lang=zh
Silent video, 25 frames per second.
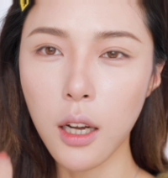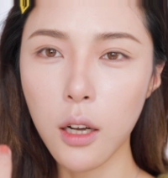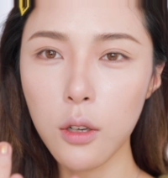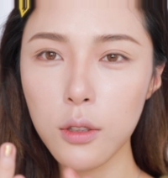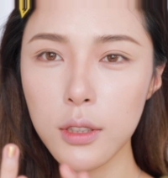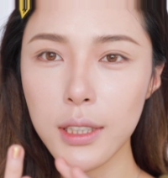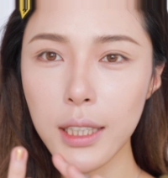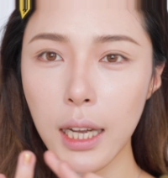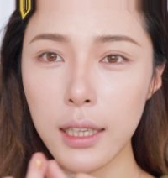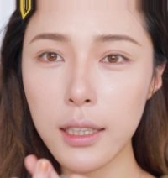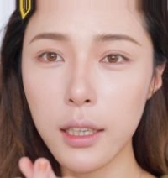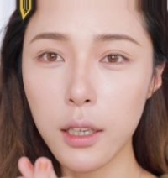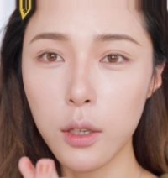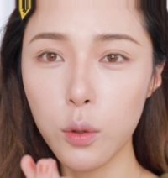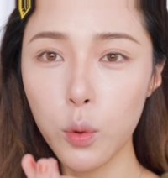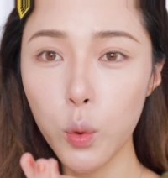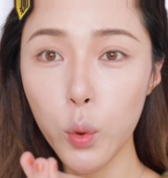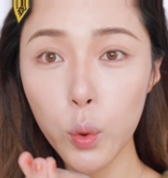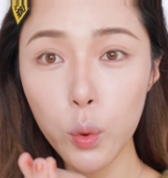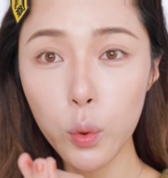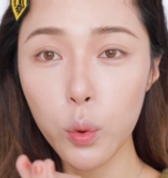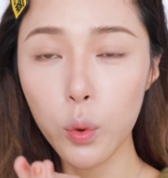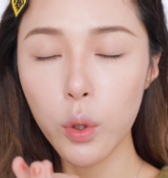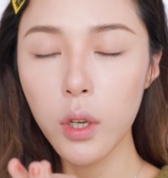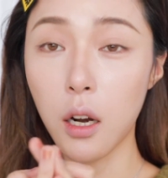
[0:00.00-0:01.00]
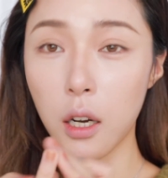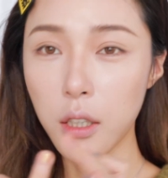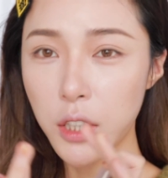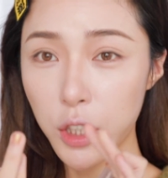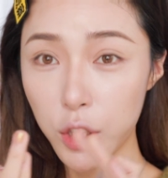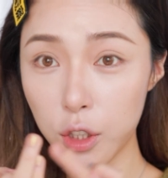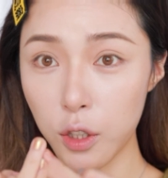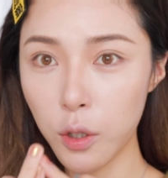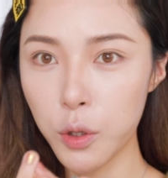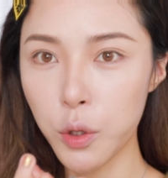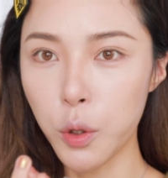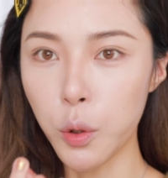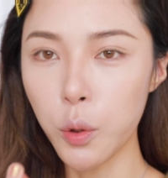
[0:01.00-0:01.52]
然后加点绿，而且
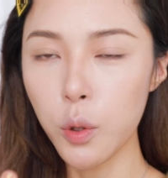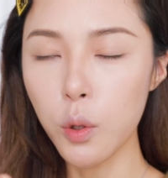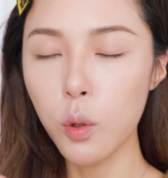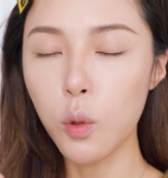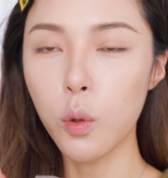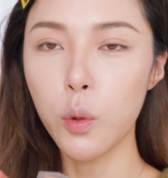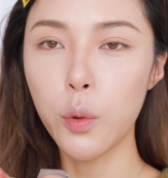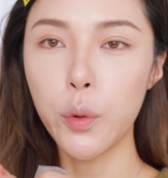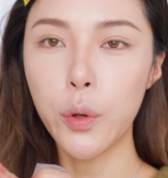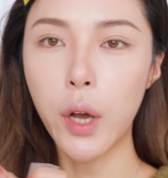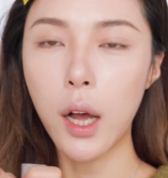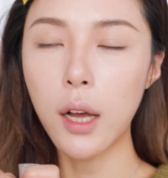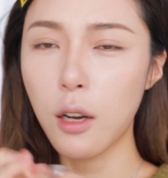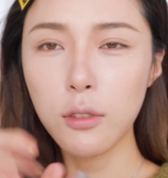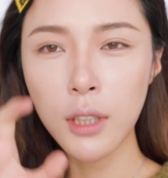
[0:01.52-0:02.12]
是要牛油果绿啊。